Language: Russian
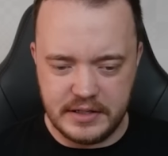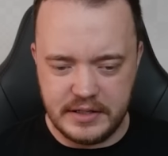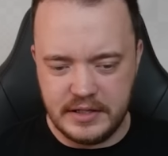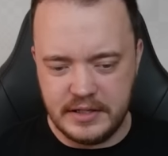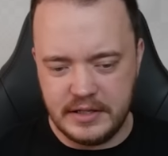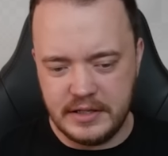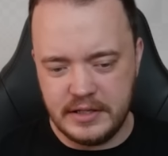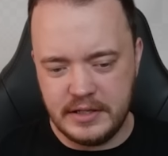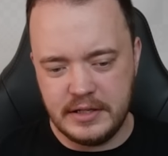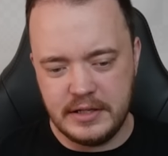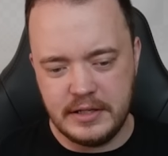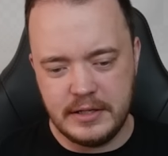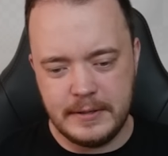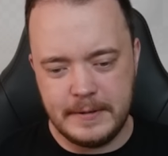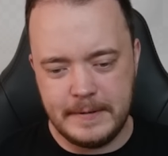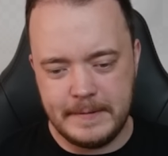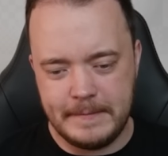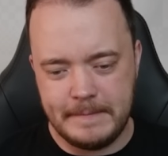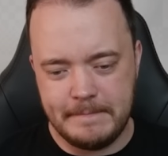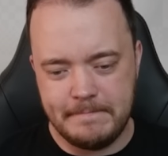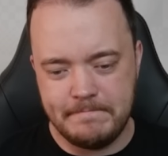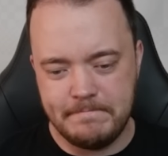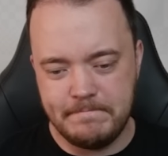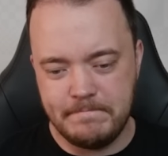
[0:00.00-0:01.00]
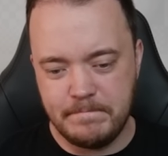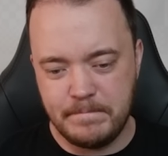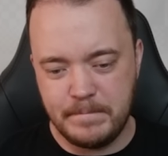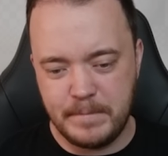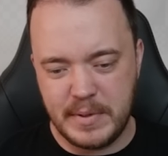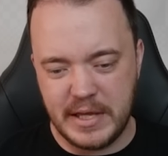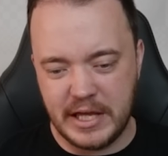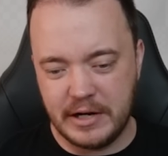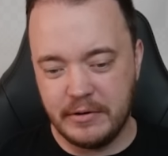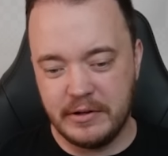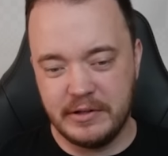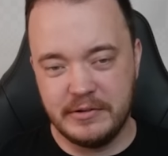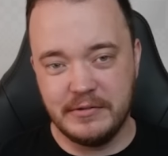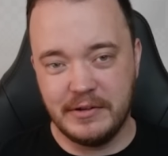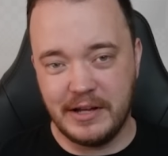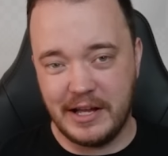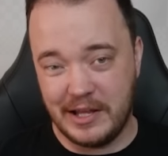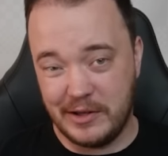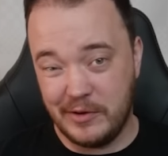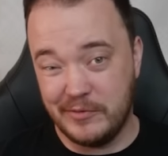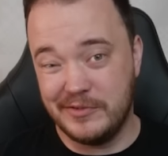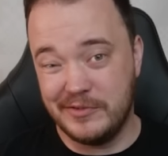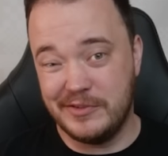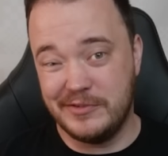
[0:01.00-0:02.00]
И первые
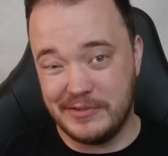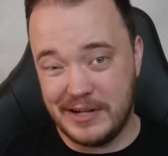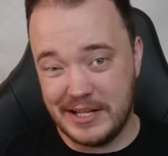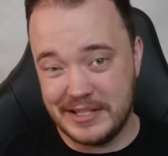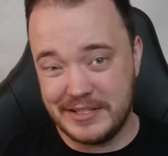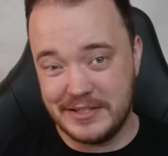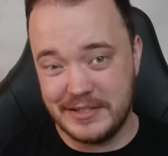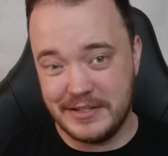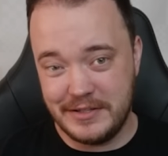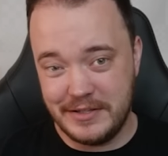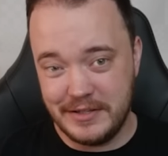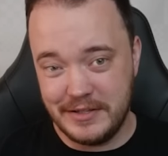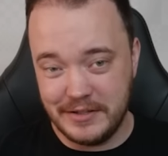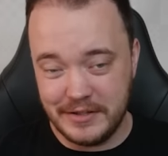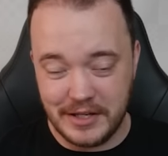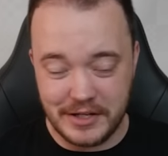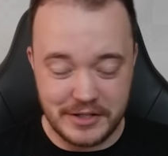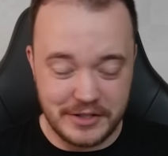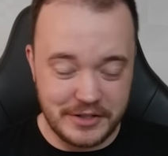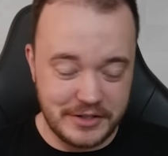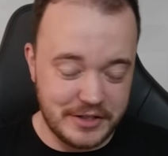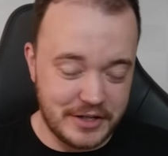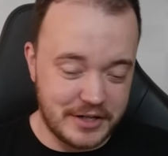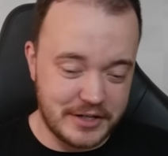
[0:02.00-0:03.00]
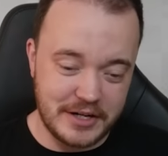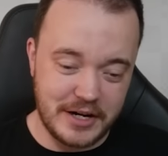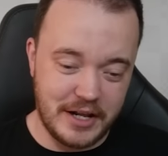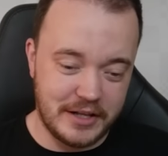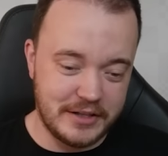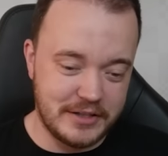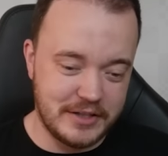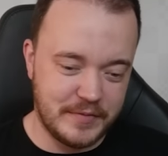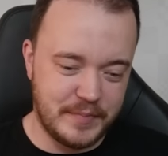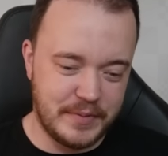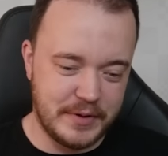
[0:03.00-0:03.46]
ходов 20 Динг даже держался.